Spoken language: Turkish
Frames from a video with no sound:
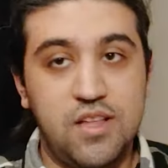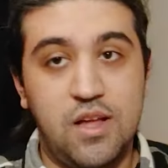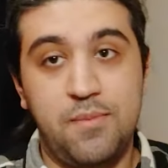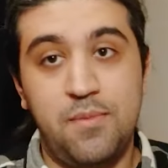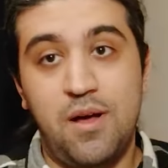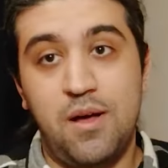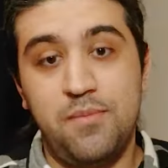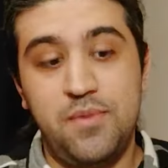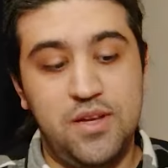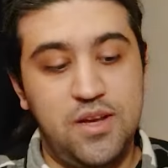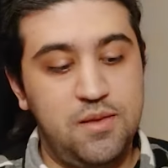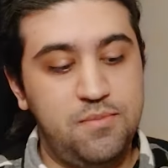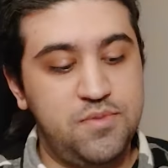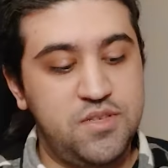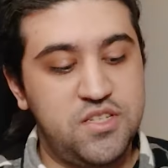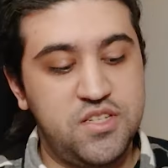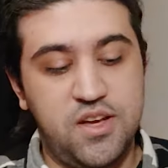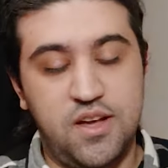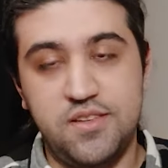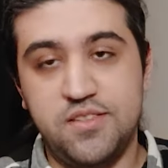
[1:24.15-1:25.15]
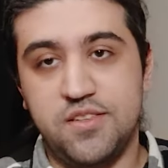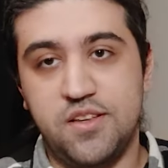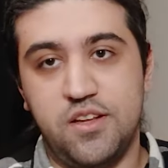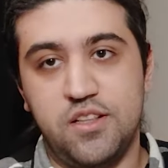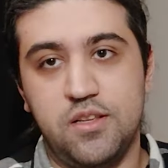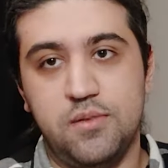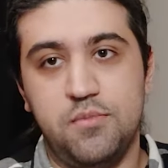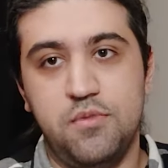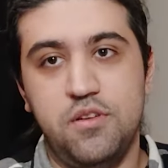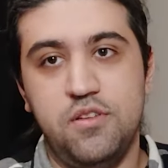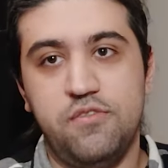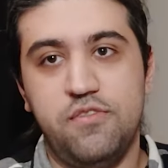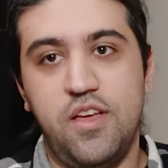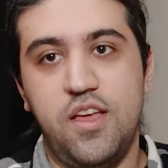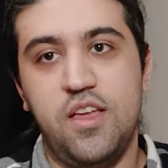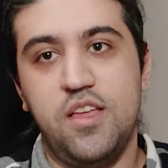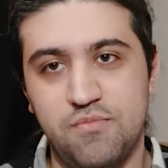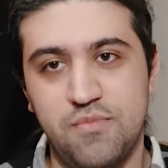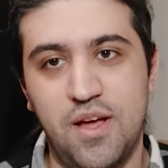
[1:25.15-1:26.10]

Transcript: Tamamıyla bir şans alımı ve